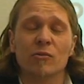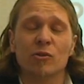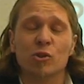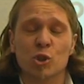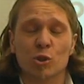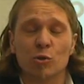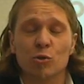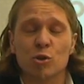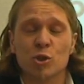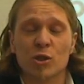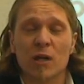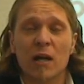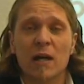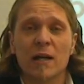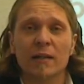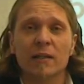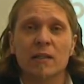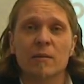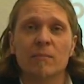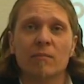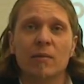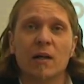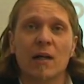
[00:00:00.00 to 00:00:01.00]
schon
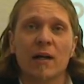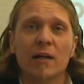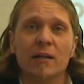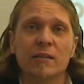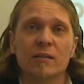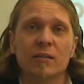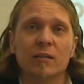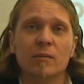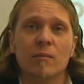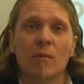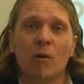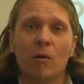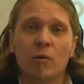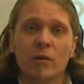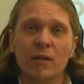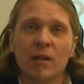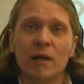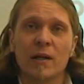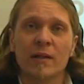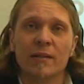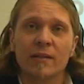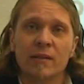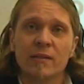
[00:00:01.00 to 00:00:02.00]
stark in dem Bereich im
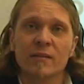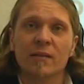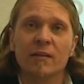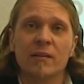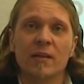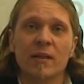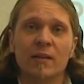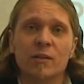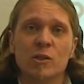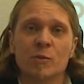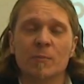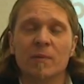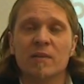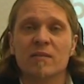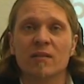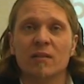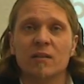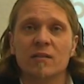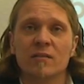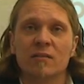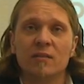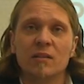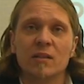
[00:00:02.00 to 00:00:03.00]
Online-Internet
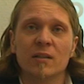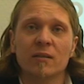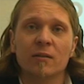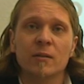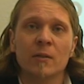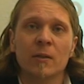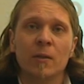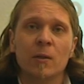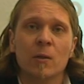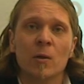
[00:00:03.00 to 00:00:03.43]
spezialisiert